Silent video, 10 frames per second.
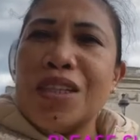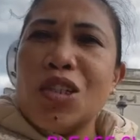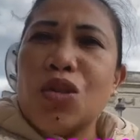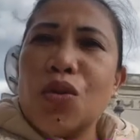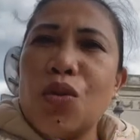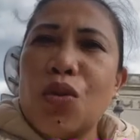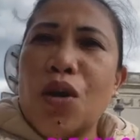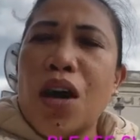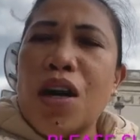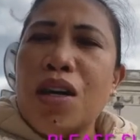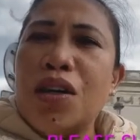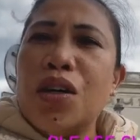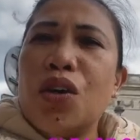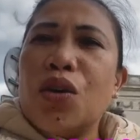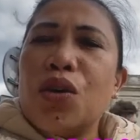so
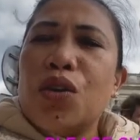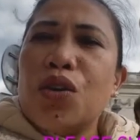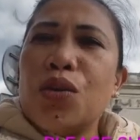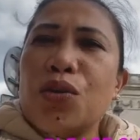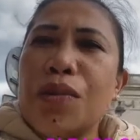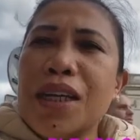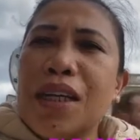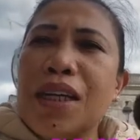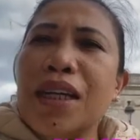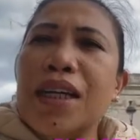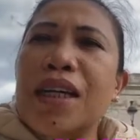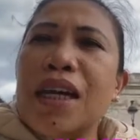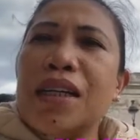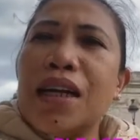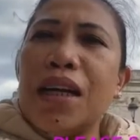yung maging
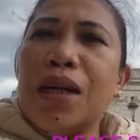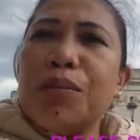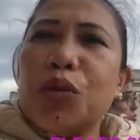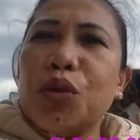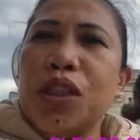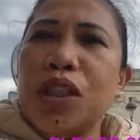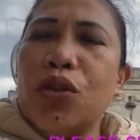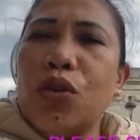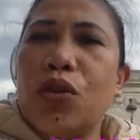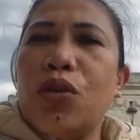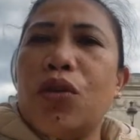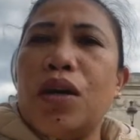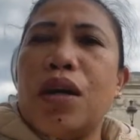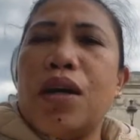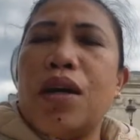legal ka lang po dito
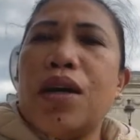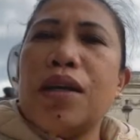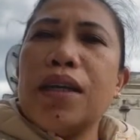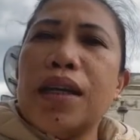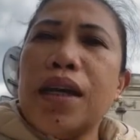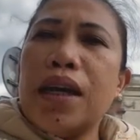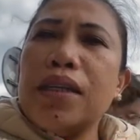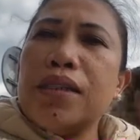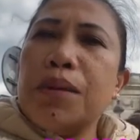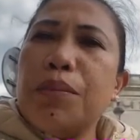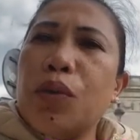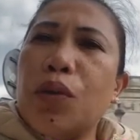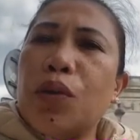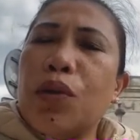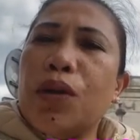ang legality
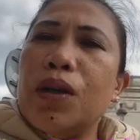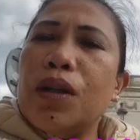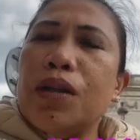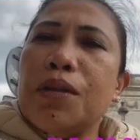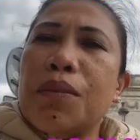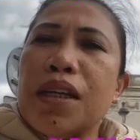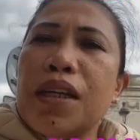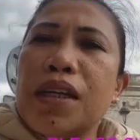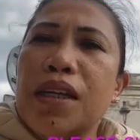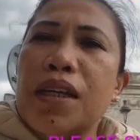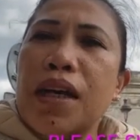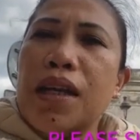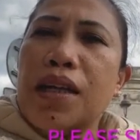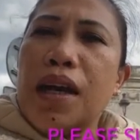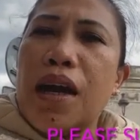po na maging
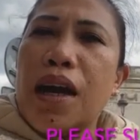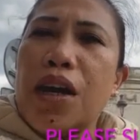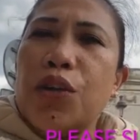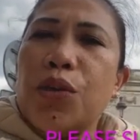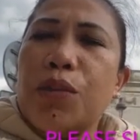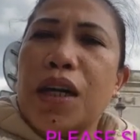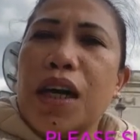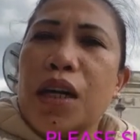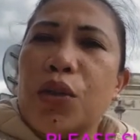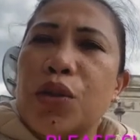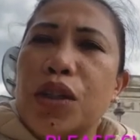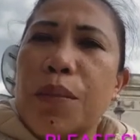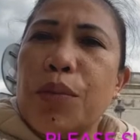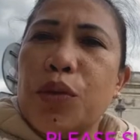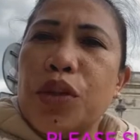legal ka ay yung magkaroon ka
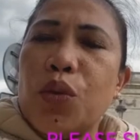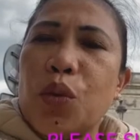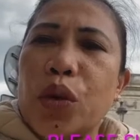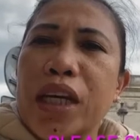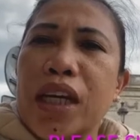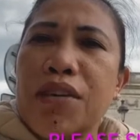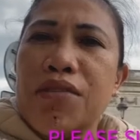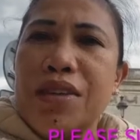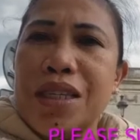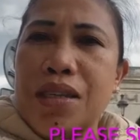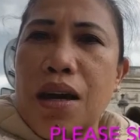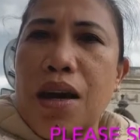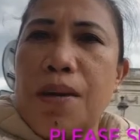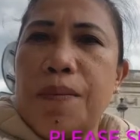po ng working visa